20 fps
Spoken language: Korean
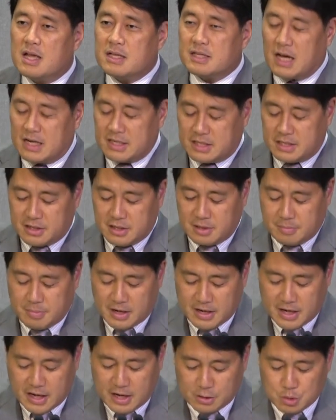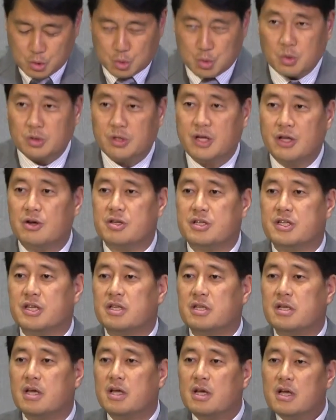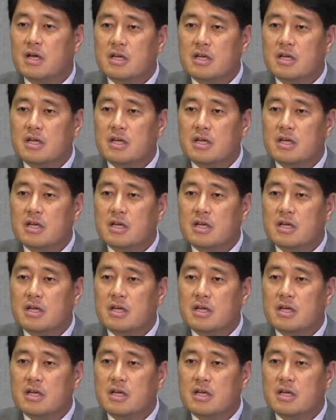자신들만의 조종되어진